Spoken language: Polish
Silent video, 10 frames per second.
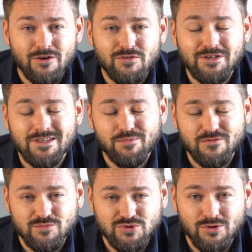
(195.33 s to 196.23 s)
Wtedy na
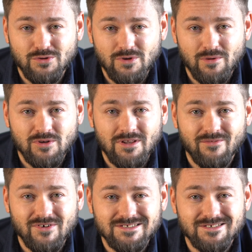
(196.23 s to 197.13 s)
pewno przygotujemy
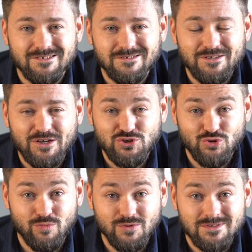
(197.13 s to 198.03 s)
dla Was
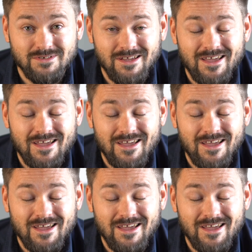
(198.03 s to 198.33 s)
jakiś upust.